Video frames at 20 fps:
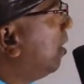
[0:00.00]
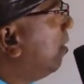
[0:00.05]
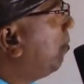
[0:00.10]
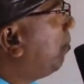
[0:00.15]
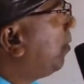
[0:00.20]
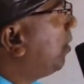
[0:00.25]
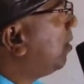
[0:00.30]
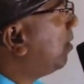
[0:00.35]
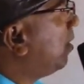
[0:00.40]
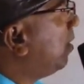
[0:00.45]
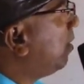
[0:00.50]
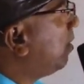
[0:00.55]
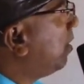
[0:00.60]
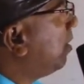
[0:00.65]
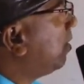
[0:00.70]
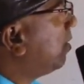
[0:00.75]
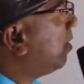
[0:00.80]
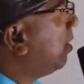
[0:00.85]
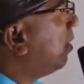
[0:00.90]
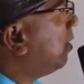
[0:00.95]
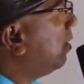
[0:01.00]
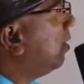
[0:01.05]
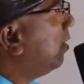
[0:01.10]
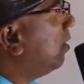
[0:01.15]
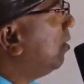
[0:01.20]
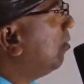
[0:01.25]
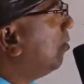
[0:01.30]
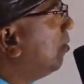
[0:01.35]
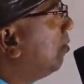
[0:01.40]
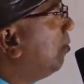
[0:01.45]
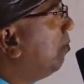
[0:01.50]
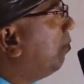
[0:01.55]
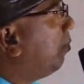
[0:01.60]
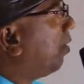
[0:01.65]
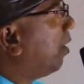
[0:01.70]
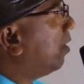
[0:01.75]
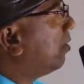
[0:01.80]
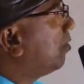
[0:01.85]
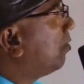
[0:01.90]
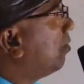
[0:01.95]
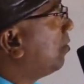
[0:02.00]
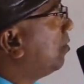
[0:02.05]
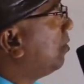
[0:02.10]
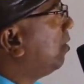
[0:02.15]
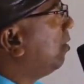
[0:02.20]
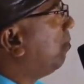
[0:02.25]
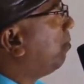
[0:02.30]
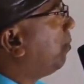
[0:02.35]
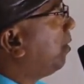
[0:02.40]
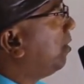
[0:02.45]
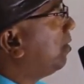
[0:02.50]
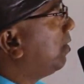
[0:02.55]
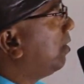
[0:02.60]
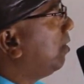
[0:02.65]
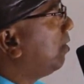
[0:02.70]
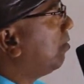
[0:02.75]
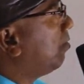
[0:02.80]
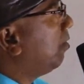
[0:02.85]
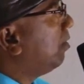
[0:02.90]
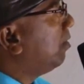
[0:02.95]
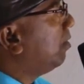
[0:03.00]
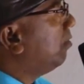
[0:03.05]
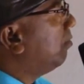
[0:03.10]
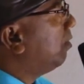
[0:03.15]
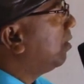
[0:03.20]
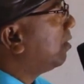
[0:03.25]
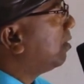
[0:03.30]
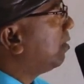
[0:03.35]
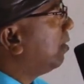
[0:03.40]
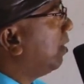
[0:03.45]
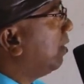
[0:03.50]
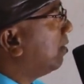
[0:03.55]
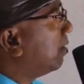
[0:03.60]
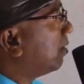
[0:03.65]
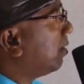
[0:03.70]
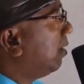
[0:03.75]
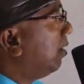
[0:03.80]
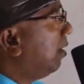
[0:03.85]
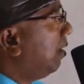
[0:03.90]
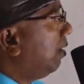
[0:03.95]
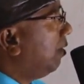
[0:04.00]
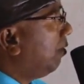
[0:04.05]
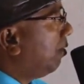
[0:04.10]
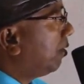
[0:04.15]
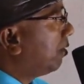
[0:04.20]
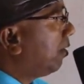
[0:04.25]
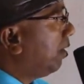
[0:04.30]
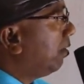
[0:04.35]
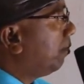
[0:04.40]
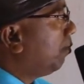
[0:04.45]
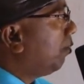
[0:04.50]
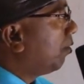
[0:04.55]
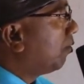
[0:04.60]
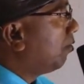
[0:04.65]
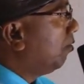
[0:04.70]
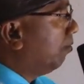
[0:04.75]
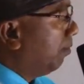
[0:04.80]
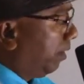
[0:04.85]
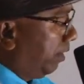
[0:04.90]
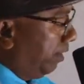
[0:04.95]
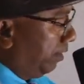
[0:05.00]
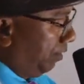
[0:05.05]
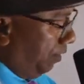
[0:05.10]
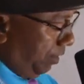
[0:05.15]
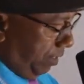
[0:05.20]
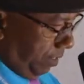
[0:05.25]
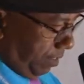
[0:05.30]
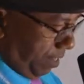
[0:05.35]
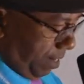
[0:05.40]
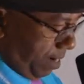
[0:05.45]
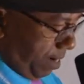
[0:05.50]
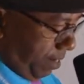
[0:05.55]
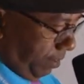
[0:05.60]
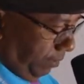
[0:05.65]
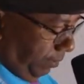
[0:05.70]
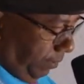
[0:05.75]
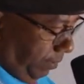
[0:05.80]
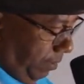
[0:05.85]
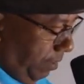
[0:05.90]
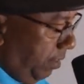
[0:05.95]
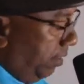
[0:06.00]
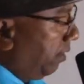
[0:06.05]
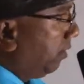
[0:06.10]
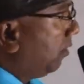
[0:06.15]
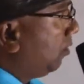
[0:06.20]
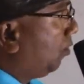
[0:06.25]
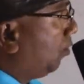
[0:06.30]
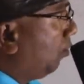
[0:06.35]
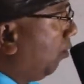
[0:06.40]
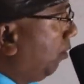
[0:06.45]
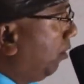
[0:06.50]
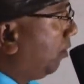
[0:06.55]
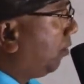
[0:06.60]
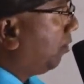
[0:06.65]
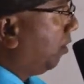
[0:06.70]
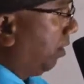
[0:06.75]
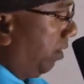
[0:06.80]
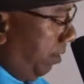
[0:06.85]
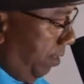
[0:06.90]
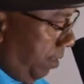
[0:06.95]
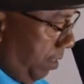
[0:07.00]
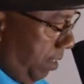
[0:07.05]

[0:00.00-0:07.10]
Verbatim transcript: যাই প্রেজেন্ট টেন্সের দ্বিতীয় ব্রাঞ্চ হচ্ছে প্রেজেন্ট কন্টিনিউয়াস টেন্স অর্থাৎ বর্তমানে যে কাজ চলছে